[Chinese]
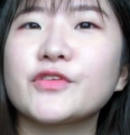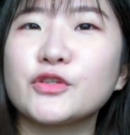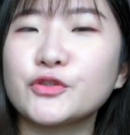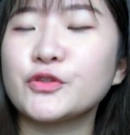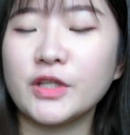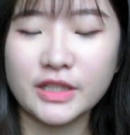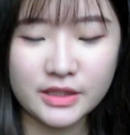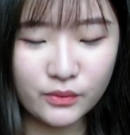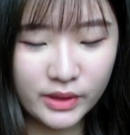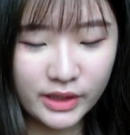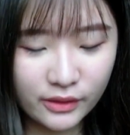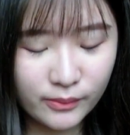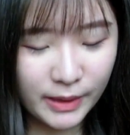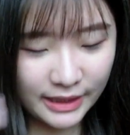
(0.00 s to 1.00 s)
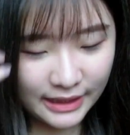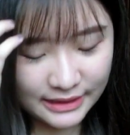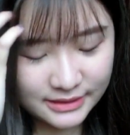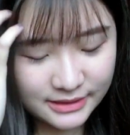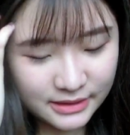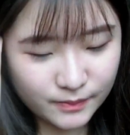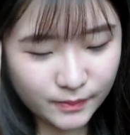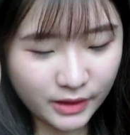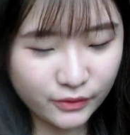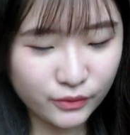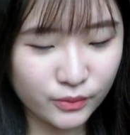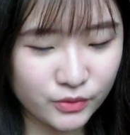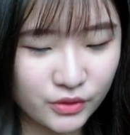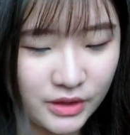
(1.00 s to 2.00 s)
睡衣，我应该会买蓝色吧，因
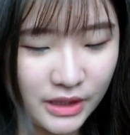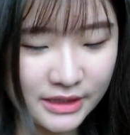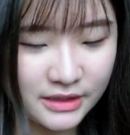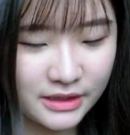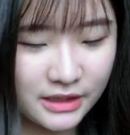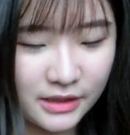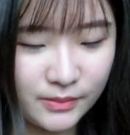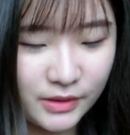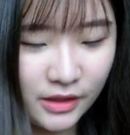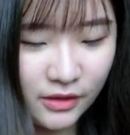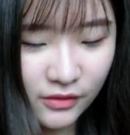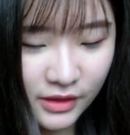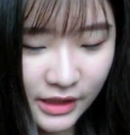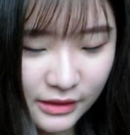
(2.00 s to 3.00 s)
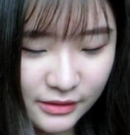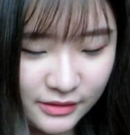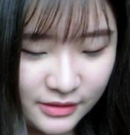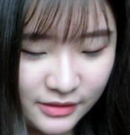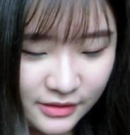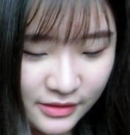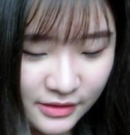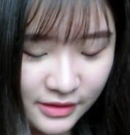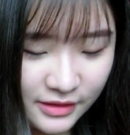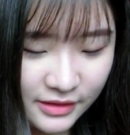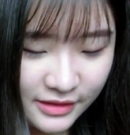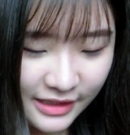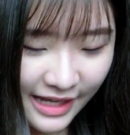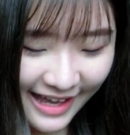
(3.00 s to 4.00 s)
为我觉得蓝色看起来比较好看，很
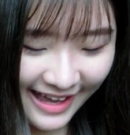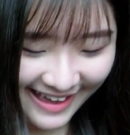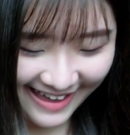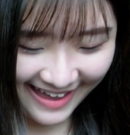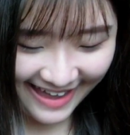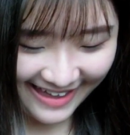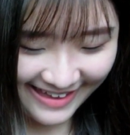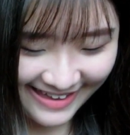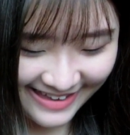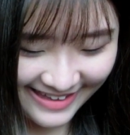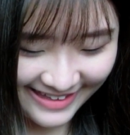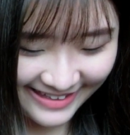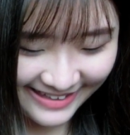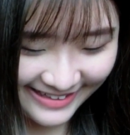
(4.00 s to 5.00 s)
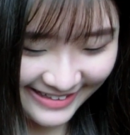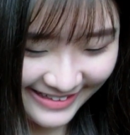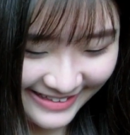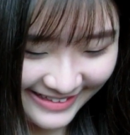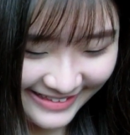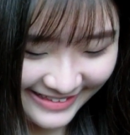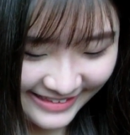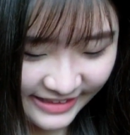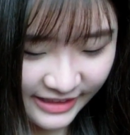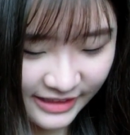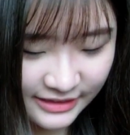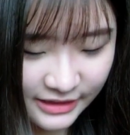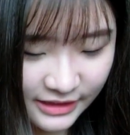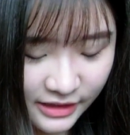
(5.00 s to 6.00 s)
可爱。
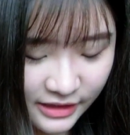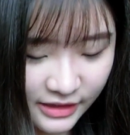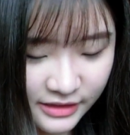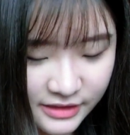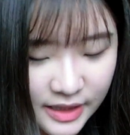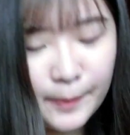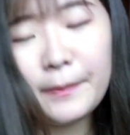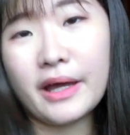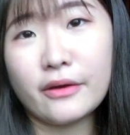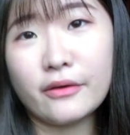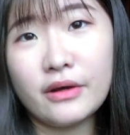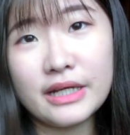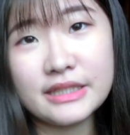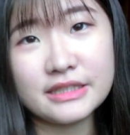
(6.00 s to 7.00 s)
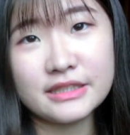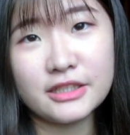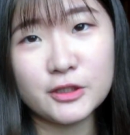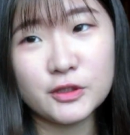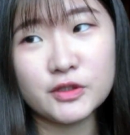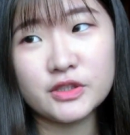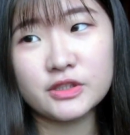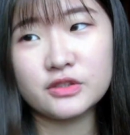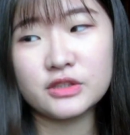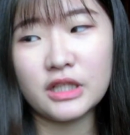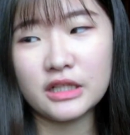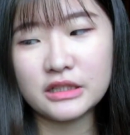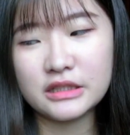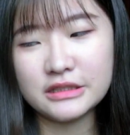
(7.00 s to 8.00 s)
而且三百块一整套，这是
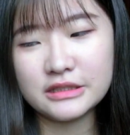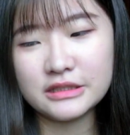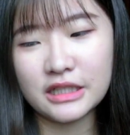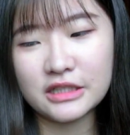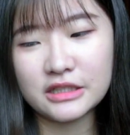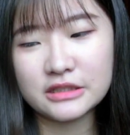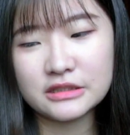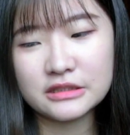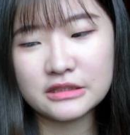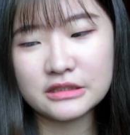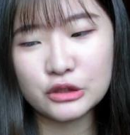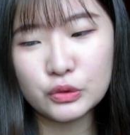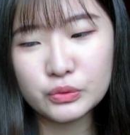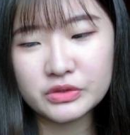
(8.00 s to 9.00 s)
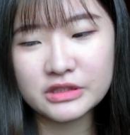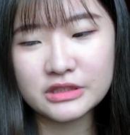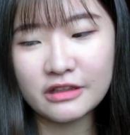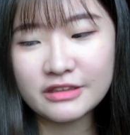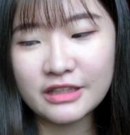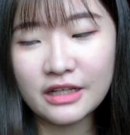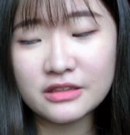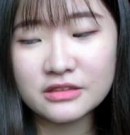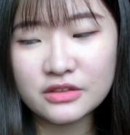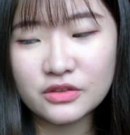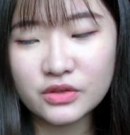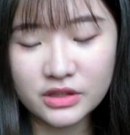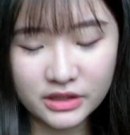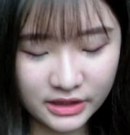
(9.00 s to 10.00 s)
上衣加裤子，然后他还
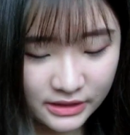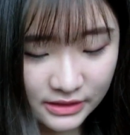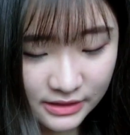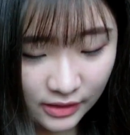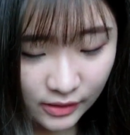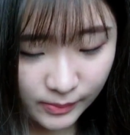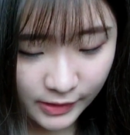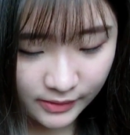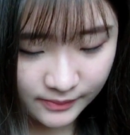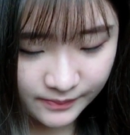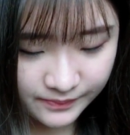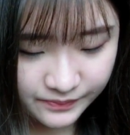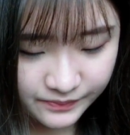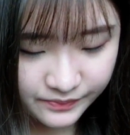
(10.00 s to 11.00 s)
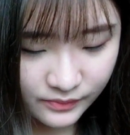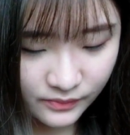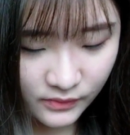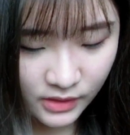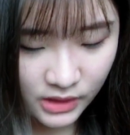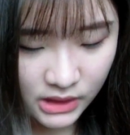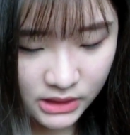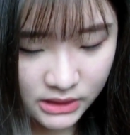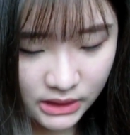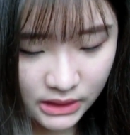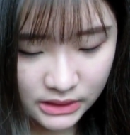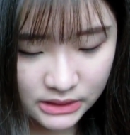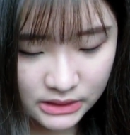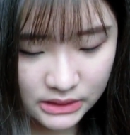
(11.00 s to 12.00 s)
送一个眼罩吧，这
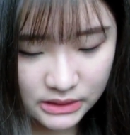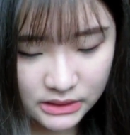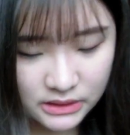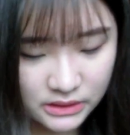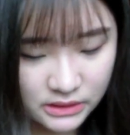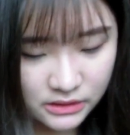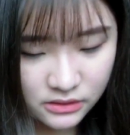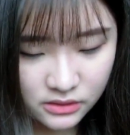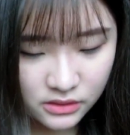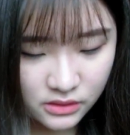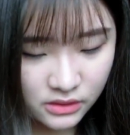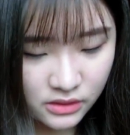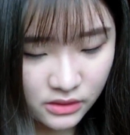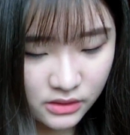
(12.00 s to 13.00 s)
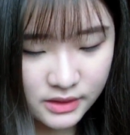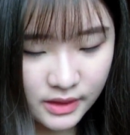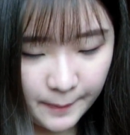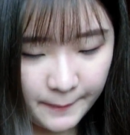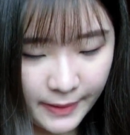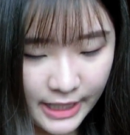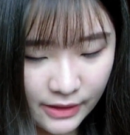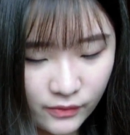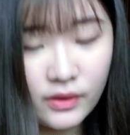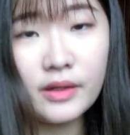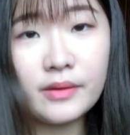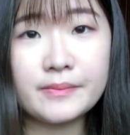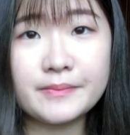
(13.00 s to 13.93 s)
样子三百块。